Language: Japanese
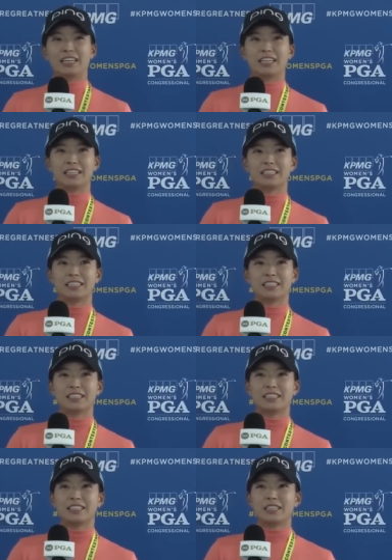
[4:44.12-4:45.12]
どんな感じで
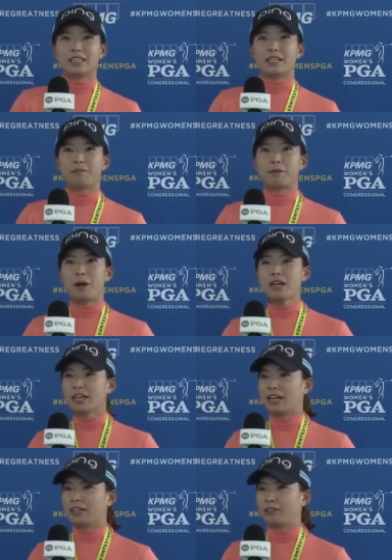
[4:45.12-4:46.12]
すかねやっぱ
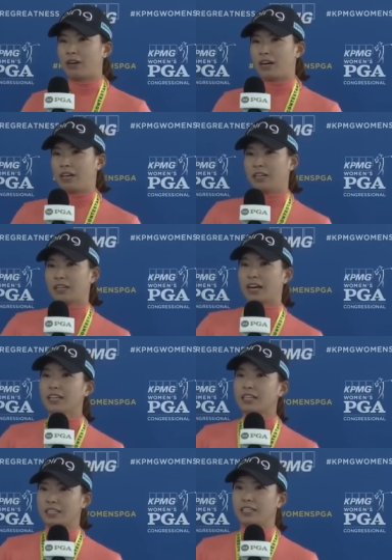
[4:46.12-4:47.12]
バンカーは
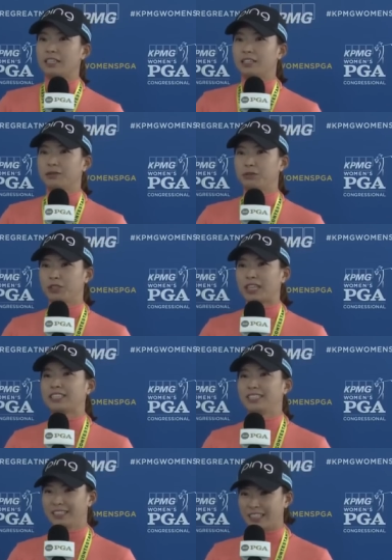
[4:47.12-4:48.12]
かなり難
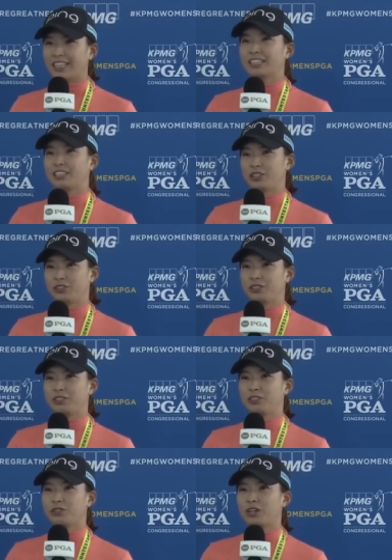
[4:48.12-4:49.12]
しいなっていう
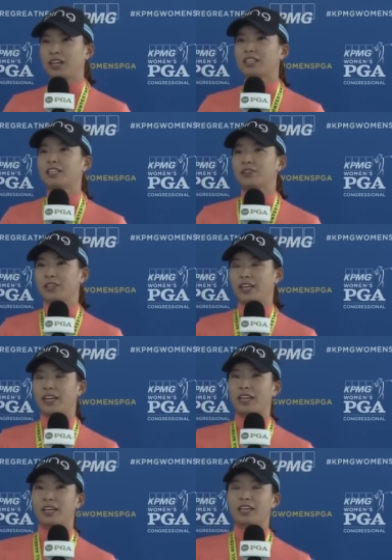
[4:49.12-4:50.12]
印象があったの
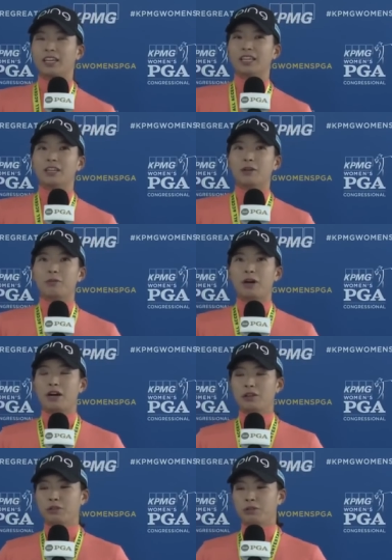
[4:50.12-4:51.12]
で、
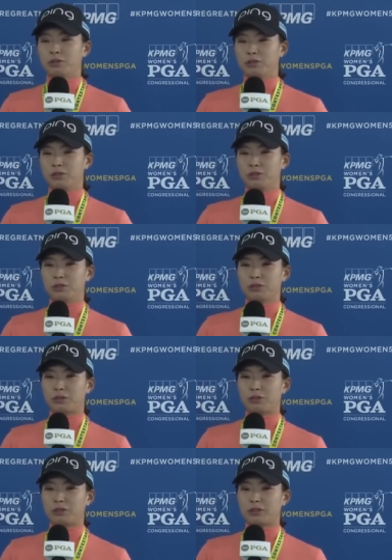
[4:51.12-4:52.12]
まああの
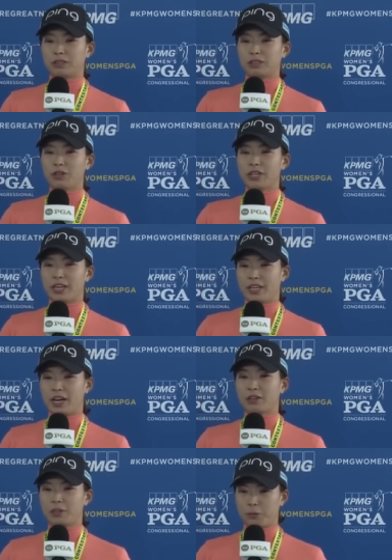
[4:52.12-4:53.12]
距離が
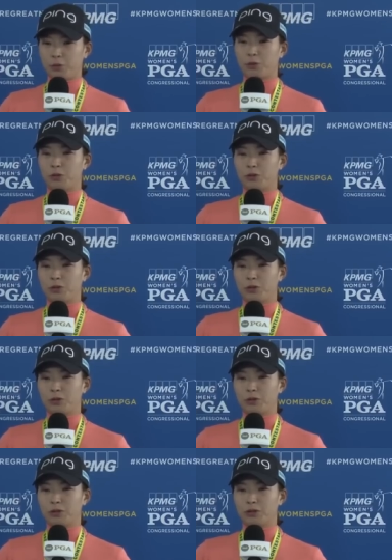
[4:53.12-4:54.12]
長くても
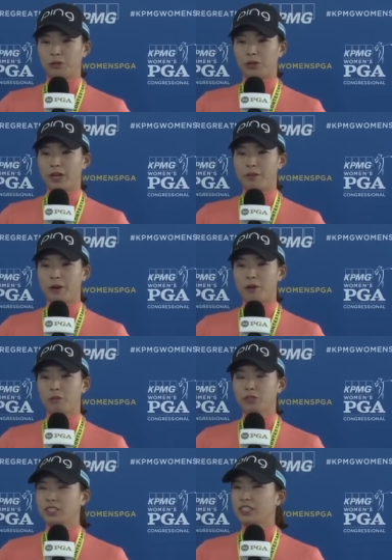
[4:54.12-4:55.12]
ドライバー
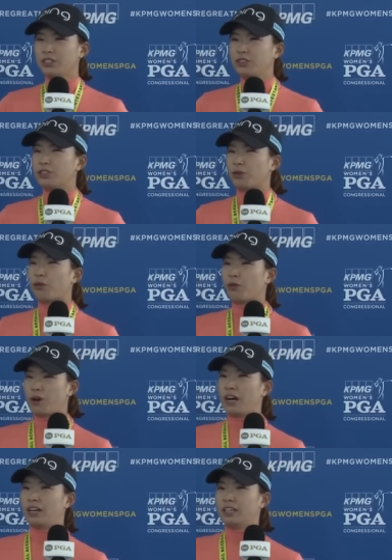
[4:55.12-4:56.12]
を持ちにくいところ
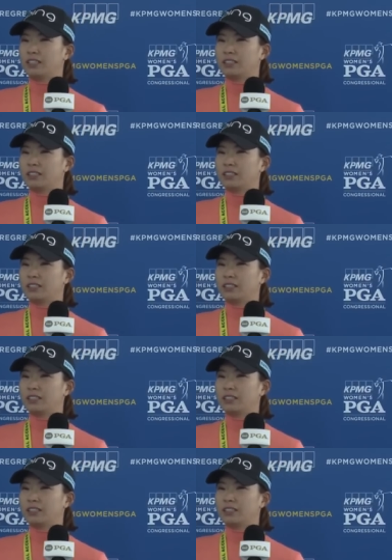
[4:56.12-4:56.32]
は